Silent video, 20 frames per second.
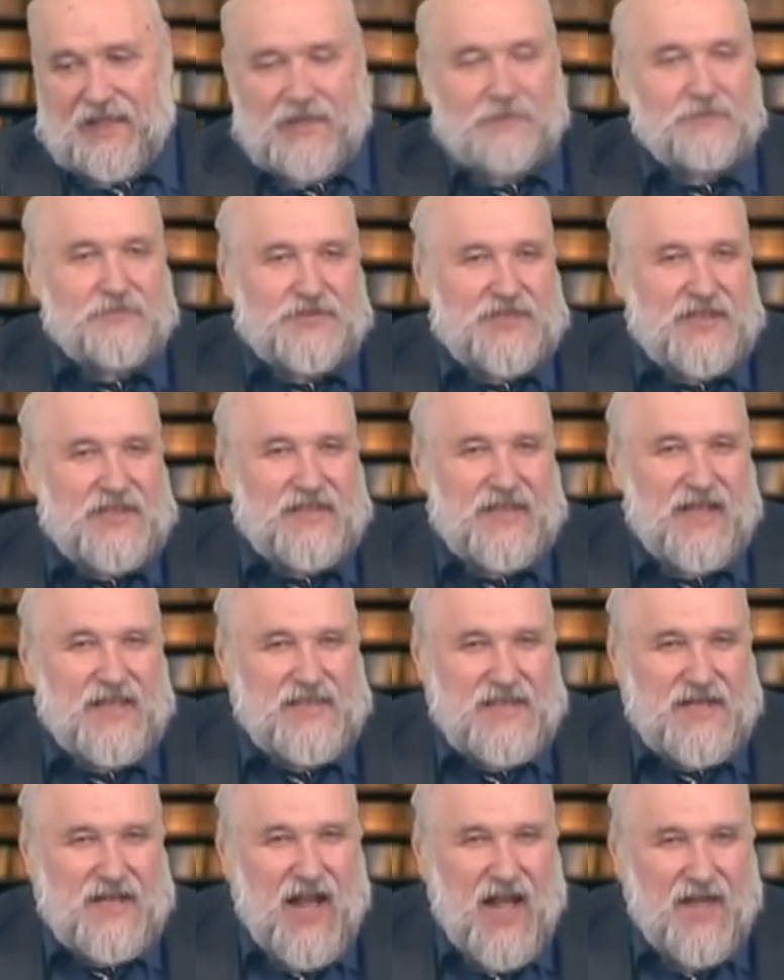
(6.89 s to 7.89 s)
им
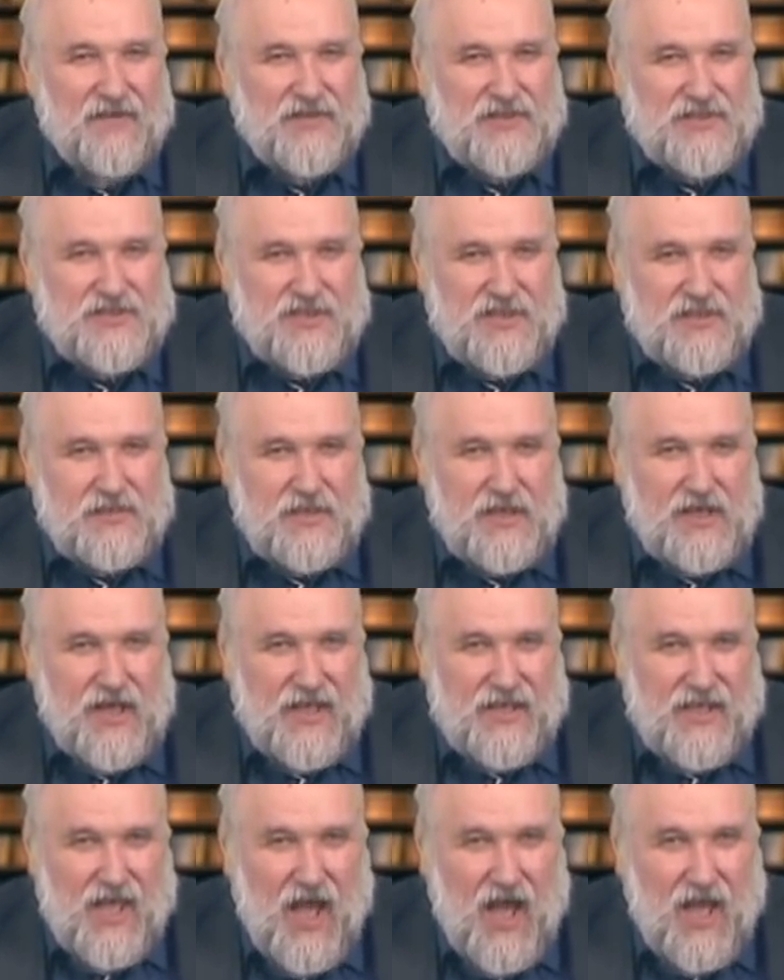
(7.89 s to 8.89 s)
всегда нравится
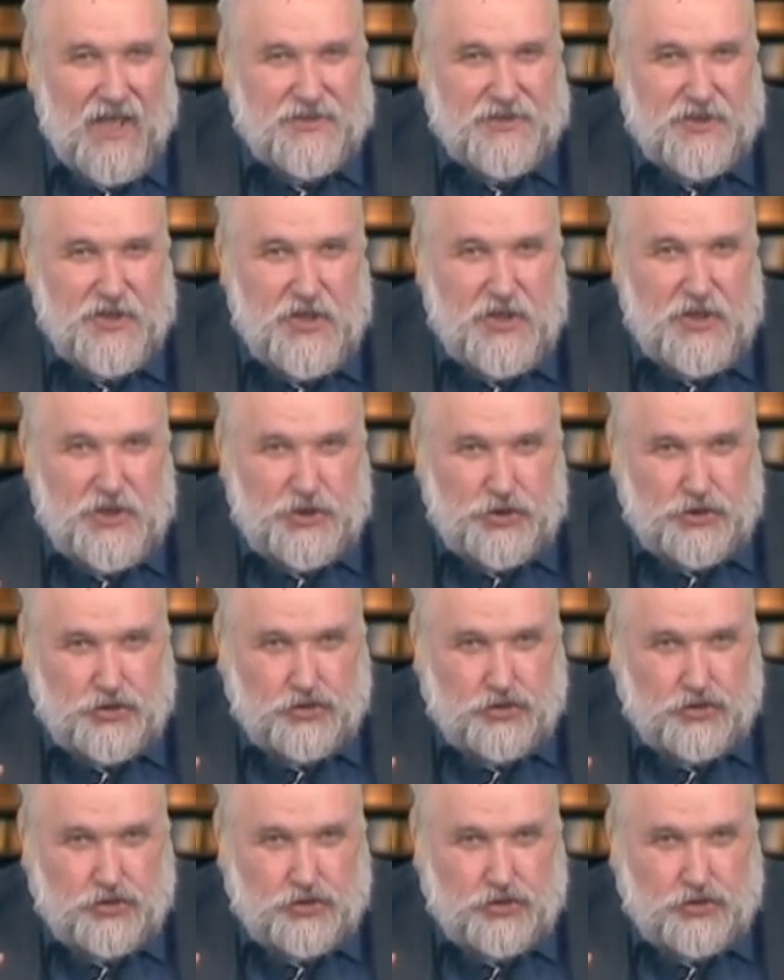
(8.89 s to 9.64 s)
нагонять